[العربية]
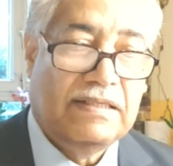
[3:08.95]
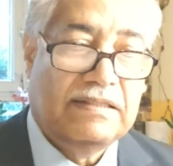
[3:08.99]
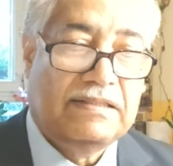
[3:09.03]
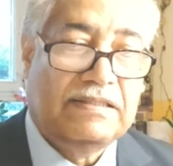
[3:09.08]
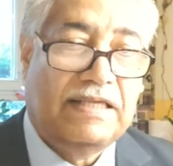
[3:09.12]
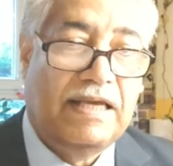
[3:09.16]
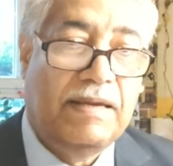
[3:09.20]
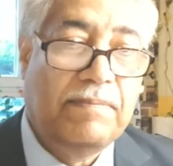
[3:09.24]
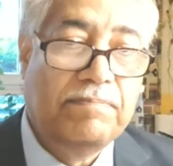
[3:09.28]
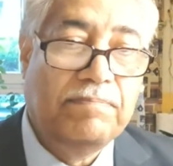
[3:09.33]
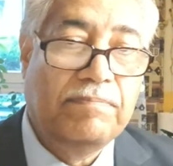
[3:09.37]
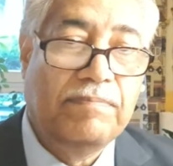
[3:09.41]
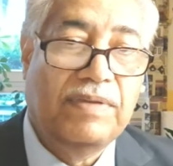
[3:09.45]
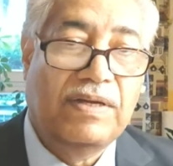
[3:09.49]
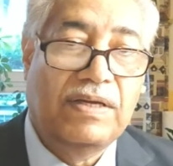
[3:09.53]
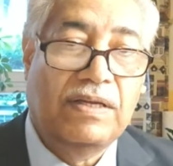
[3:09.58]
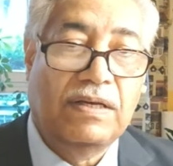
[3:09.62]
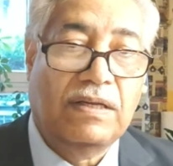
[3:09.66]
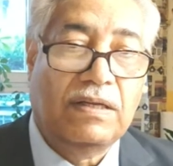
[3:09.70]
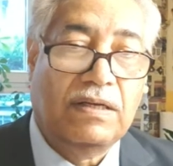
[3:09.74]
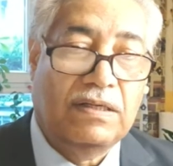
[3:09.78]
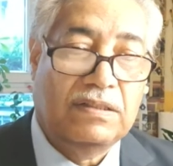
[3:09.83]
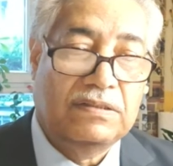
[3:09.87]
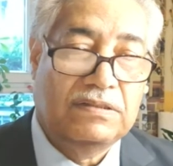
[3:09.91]
تم
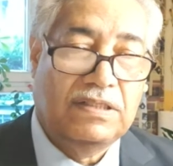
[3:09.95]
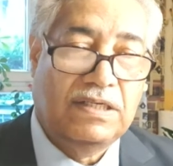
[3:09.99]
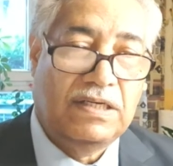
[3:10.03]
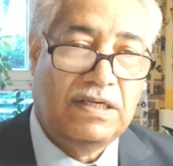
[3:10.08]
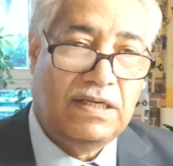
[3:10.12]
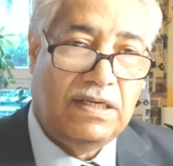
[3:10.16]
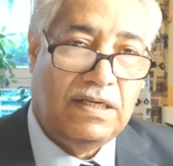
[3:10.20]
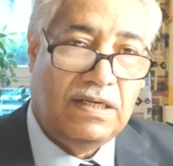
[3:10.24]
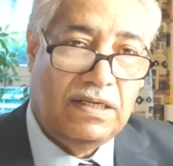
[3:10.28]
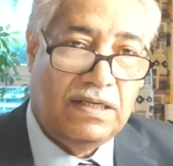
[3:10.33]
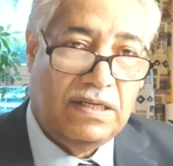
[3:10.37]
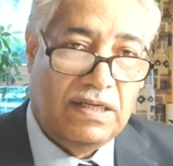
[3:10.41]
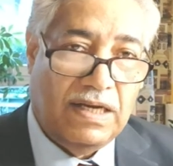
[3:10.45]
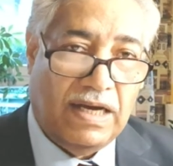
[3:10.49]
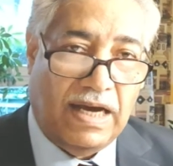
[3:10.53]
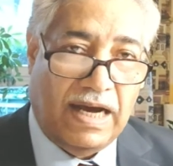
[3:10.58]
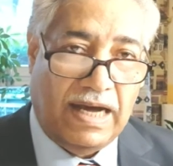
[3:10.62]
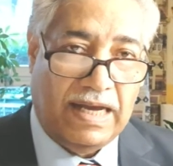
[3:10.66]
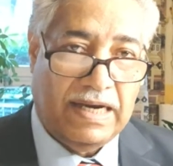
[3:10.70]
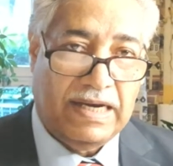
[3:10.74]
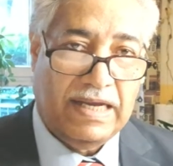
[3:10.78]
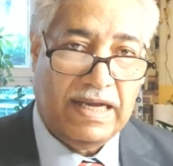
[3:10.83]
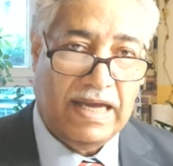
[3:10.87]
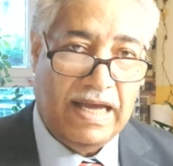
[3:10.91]
القضاء
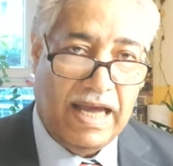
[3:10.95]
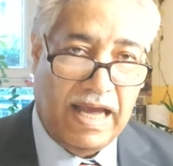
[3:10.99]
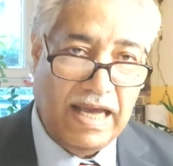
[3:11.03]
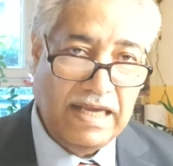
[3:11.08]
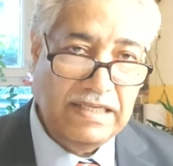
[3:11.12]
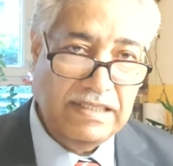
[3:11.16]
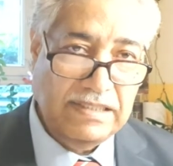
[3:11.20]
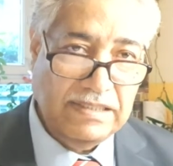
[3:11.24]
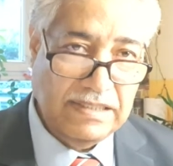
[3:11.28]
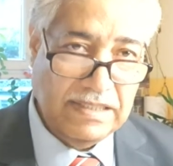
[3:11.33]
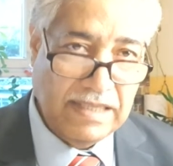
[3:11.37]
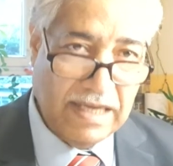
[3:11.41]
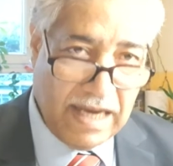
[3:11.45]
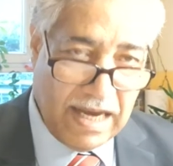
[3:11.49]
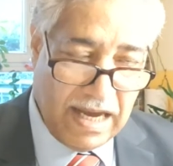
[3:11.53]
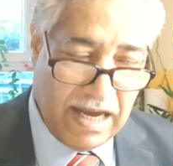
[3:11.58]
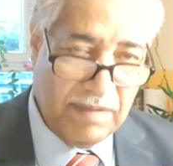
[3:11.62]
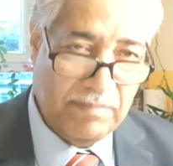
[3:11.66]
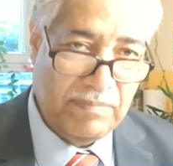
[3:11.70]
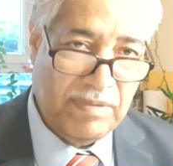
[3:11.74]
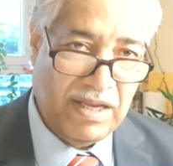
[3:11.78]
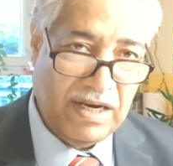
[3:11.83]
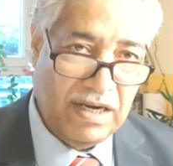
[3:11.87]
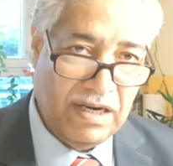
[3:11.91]
على أي
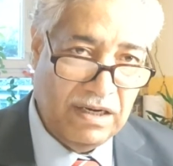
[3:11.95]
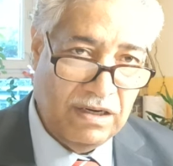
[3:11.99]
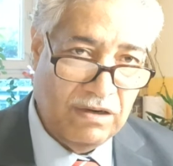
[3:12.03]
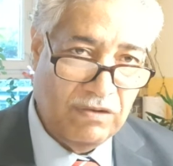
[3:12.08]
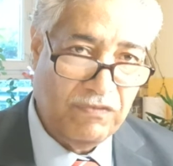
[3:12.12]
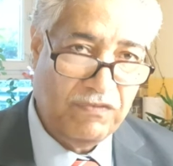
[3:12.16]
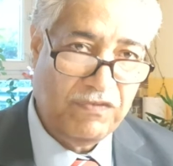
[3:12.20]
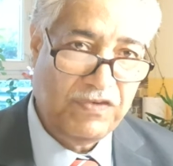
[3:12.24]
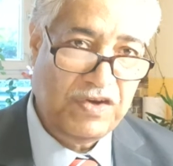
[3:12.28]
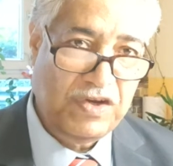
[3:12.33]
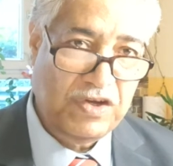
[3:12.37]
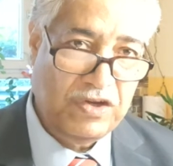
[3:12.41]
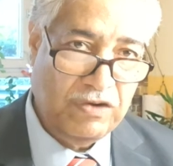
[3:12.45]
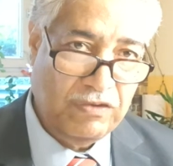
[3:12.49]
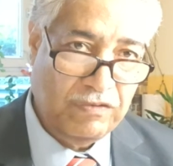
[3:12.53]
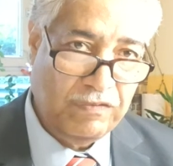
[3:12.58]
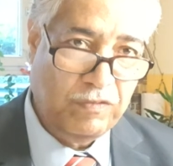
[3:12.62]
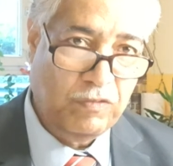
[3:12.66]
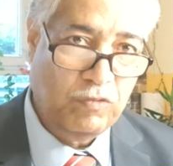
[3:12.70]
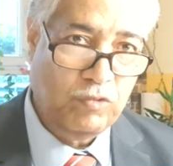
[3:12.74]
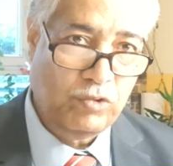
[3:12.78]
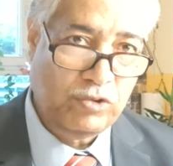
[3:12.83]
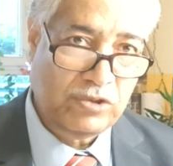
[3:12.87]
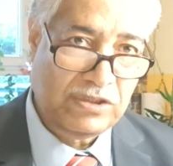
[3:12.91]
أمل في
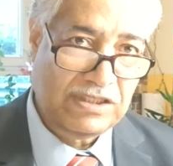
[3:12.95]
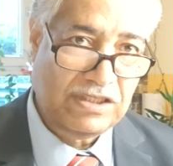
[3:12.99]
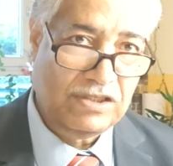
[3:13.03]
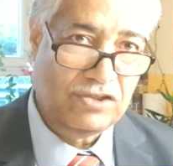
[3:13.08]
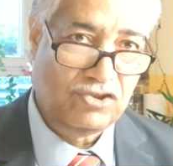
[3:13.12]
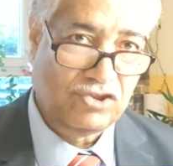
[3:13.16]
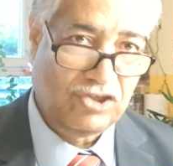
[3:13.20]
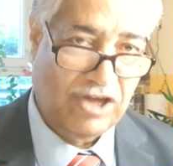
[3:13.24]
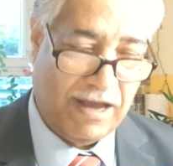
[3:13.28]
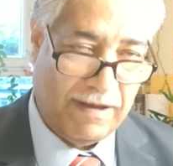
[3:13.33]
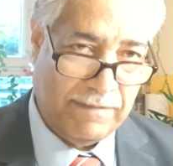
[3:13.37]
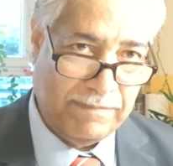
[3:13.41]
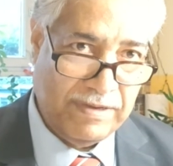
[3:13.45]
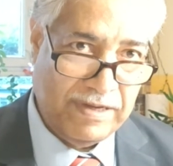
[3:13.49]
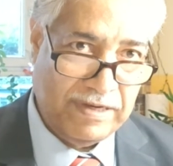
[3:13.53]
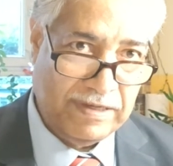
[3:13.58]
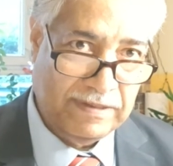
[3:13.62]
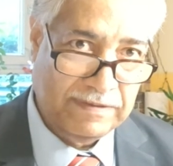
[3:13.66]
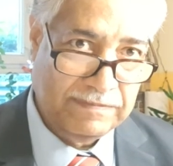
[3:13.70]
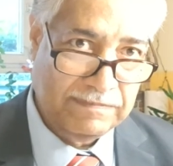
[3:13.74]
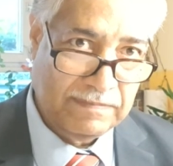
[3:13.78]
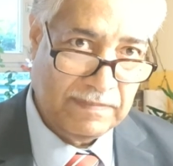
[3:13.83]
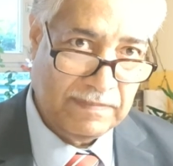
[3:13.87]
نفوس شعبنا